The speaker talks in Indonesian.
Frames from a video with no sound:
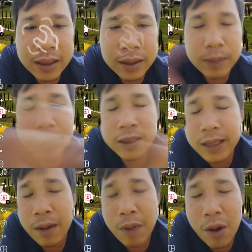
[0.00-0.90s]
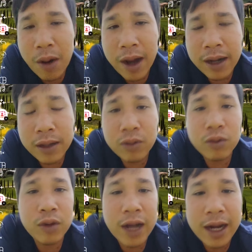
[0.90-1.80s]
secara bawaan itu
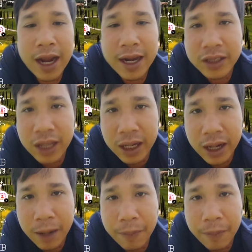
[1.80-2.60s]
udah ada di Instagram.